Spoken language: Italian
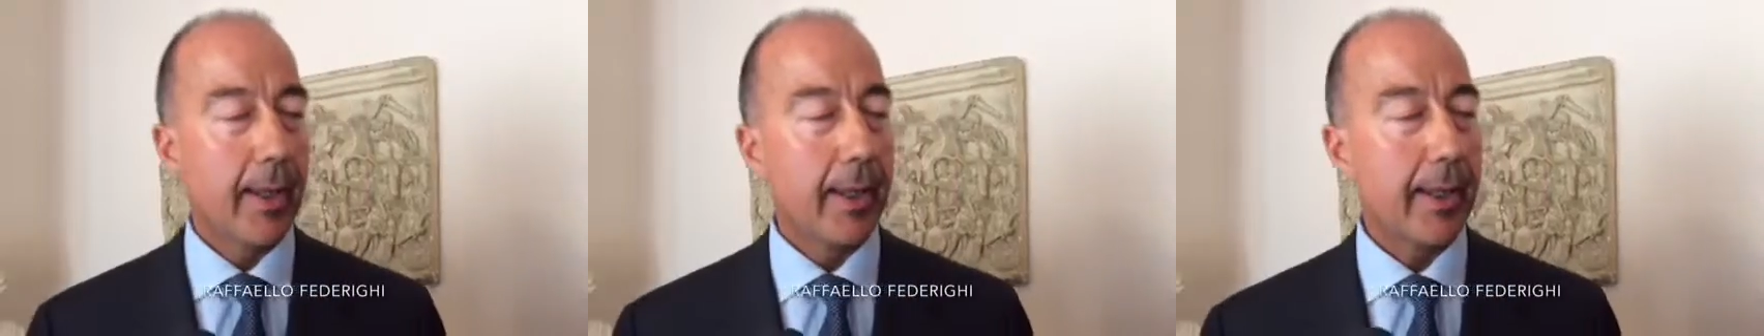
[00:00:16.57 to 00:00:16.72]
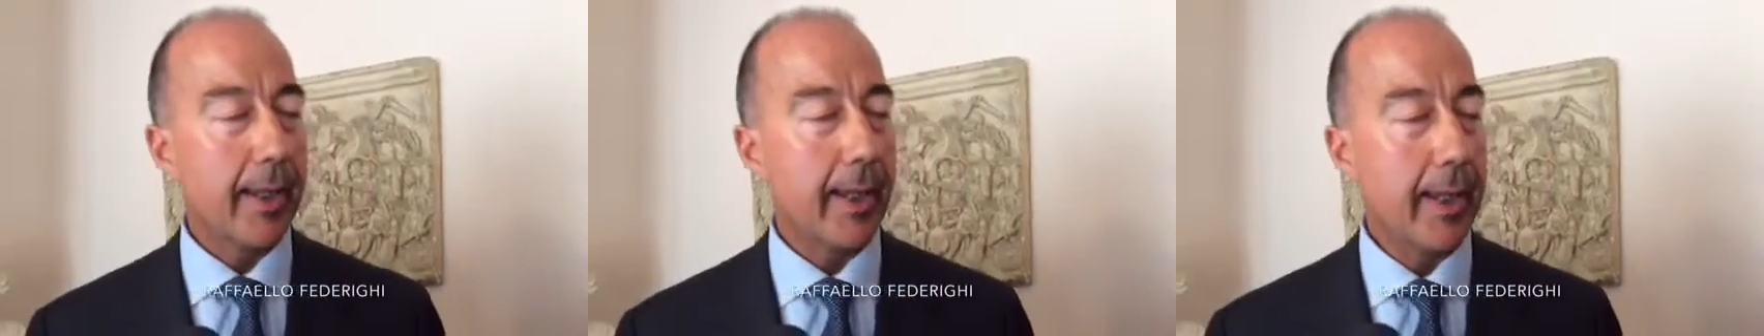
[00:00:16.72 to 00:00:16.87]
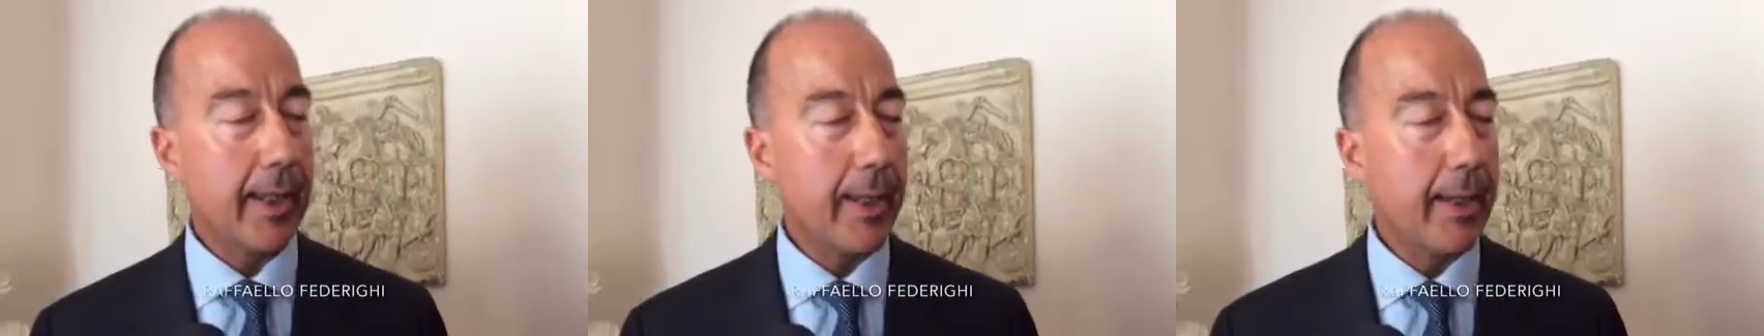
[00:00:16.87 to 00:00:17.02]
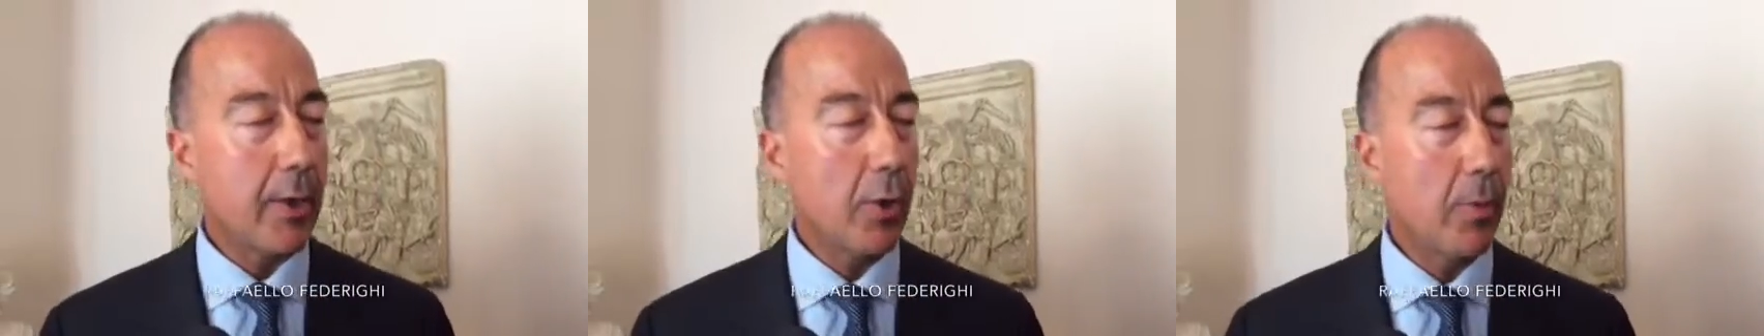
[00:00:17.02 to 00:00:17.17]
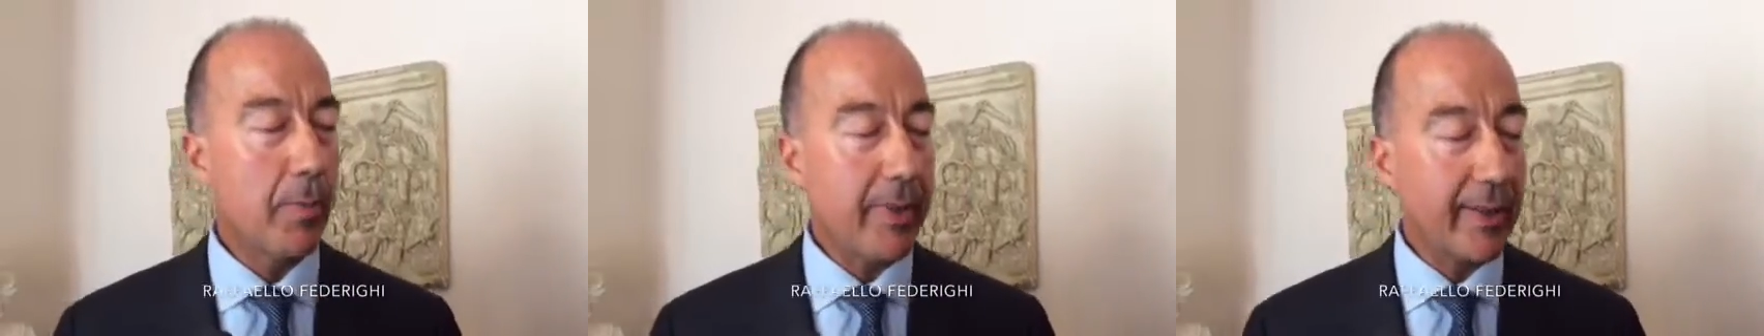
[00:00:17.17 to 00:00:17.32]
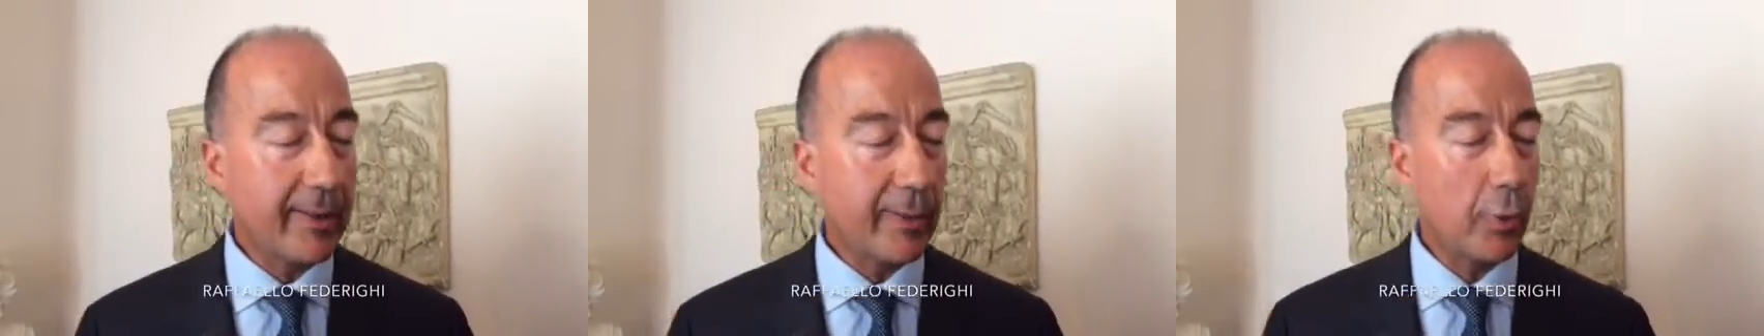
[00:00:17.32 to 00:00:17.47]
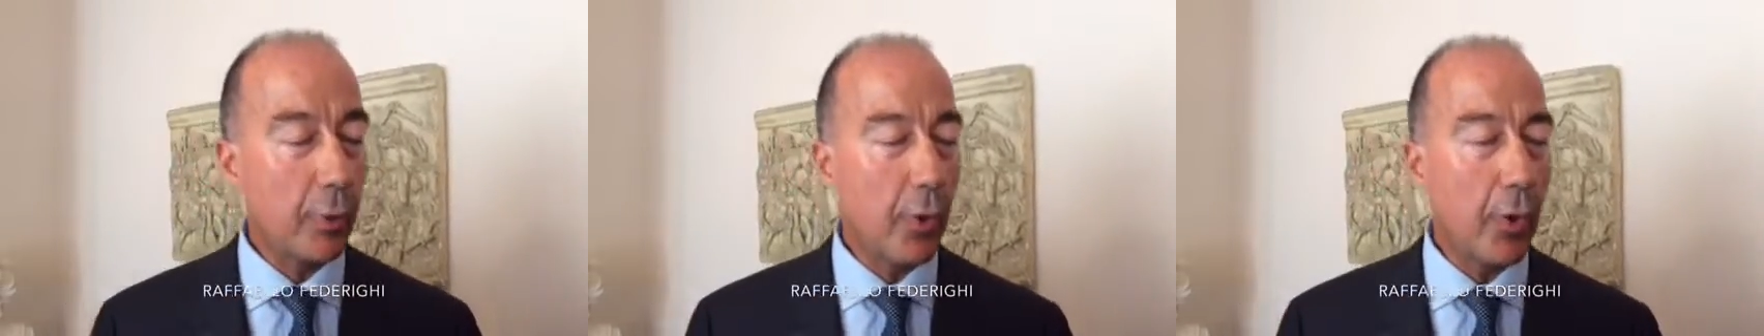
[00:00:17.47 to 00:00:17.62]
che io
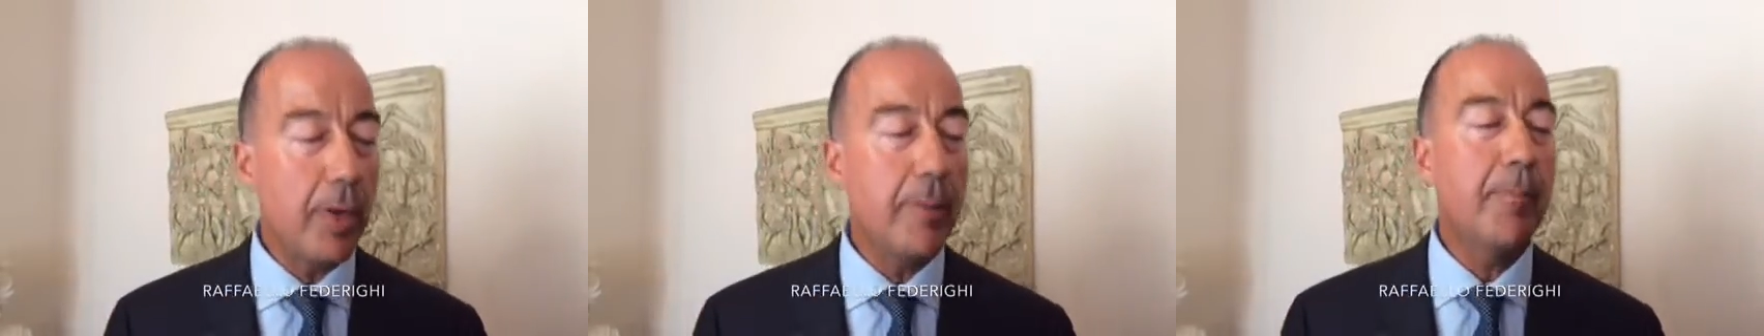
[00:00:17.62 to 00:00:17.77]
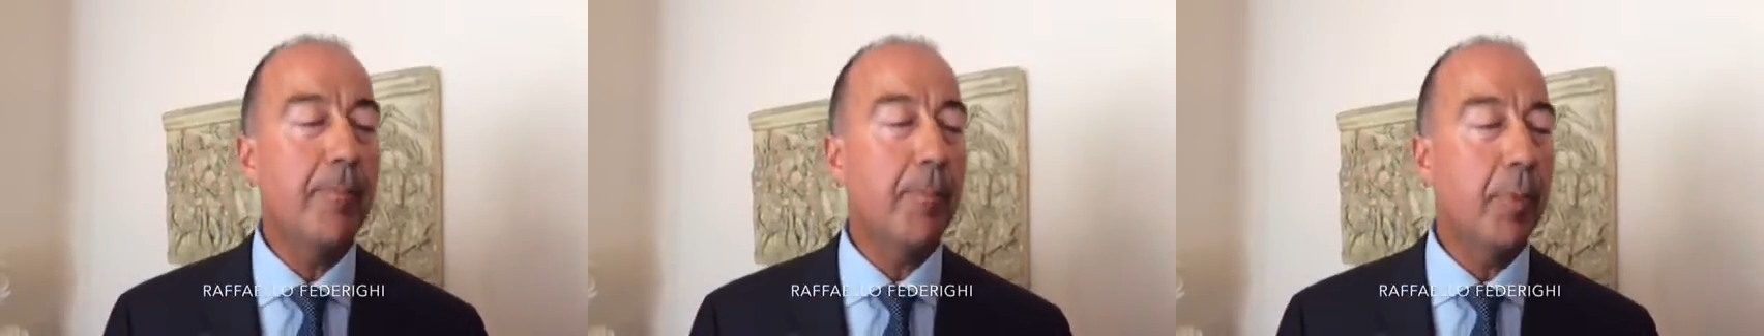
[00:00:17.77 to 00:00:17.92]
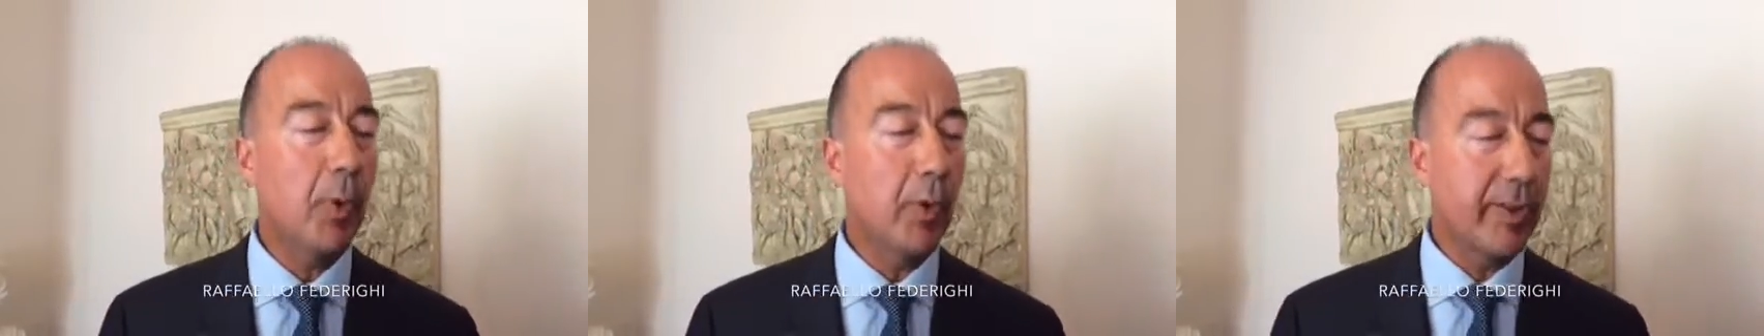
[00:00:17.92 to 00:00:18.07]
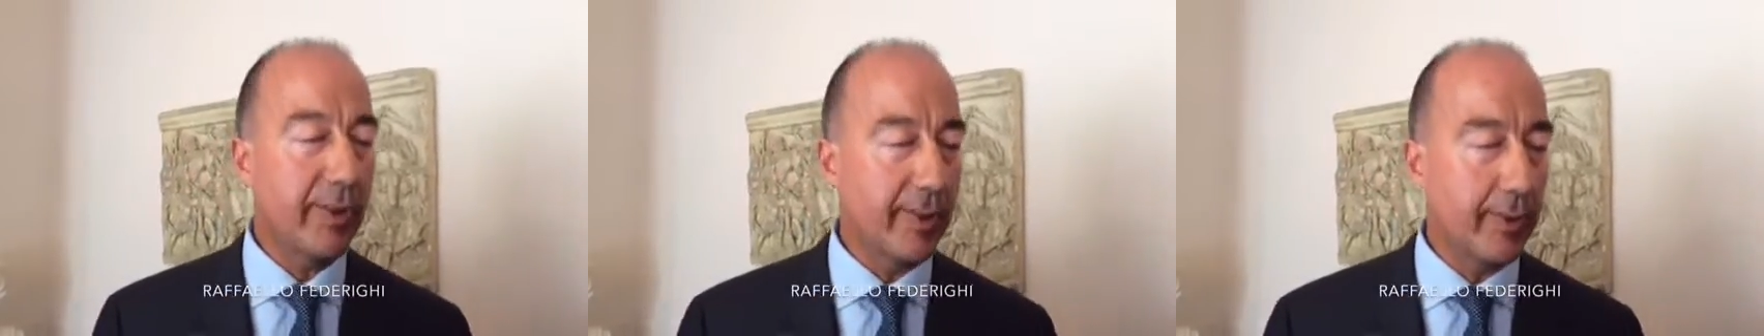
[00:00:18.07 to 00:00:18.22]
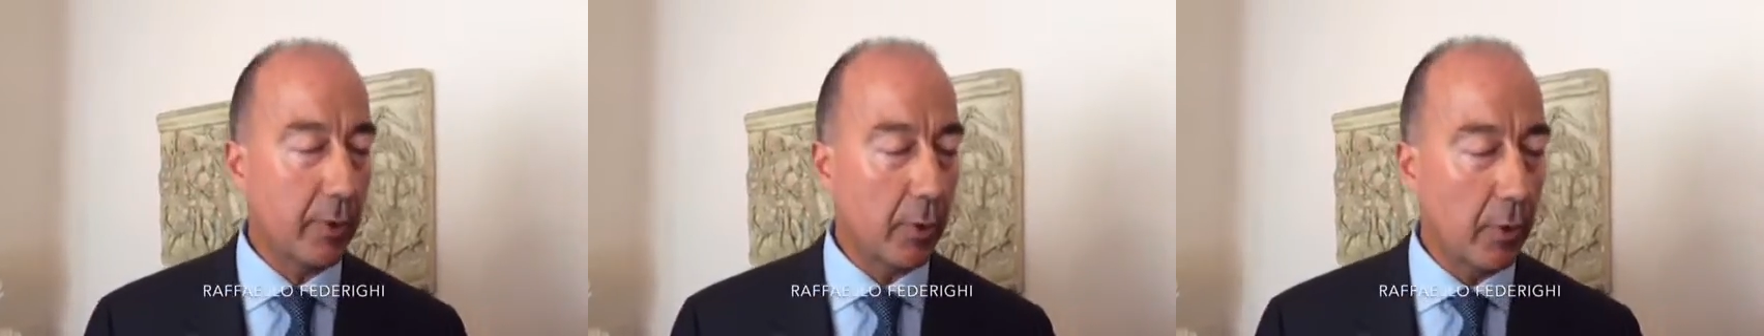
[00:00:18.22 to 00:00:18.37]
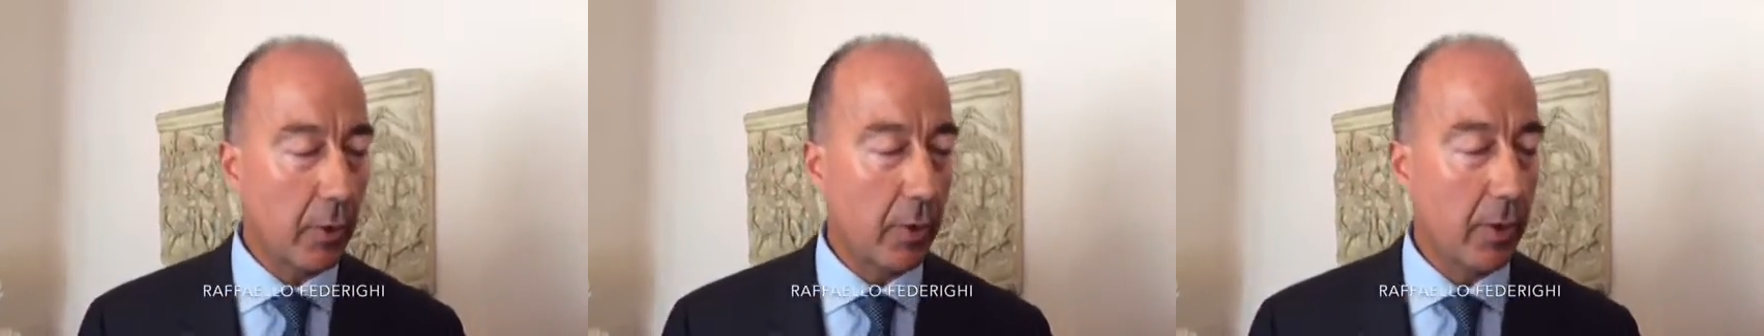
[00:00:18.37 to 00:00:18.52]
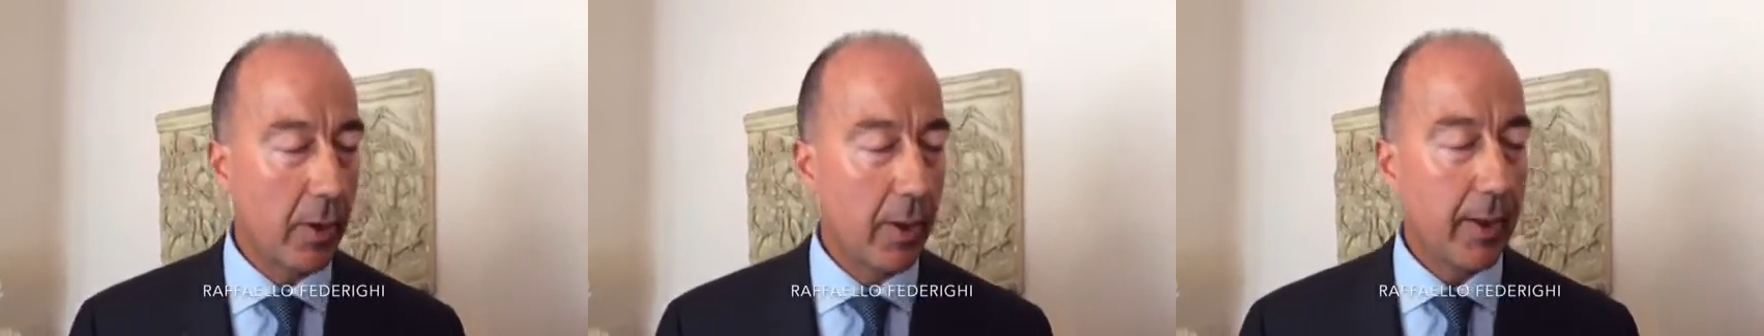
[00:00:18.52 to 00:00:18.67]
mi sono
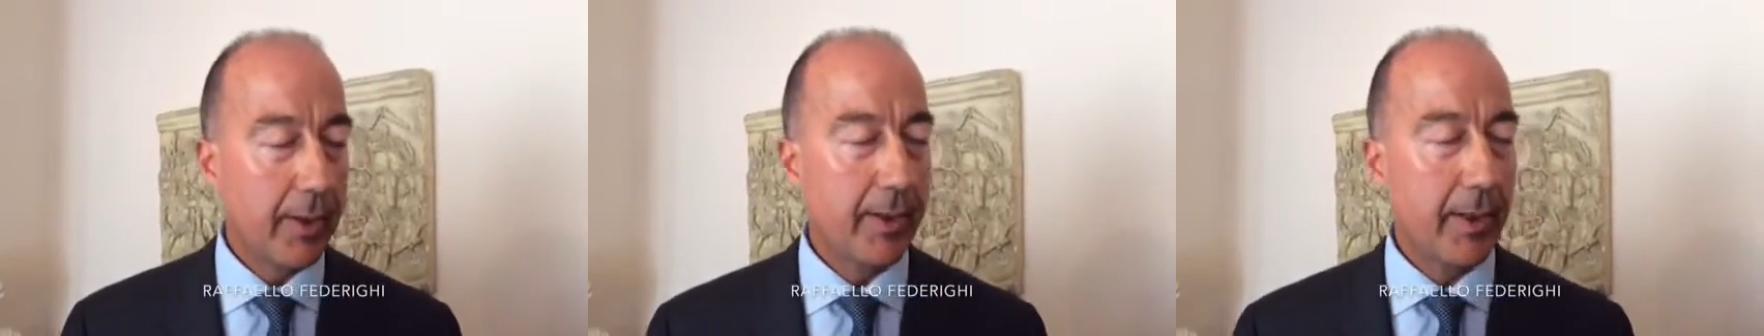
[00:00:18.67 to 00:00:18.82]
imposto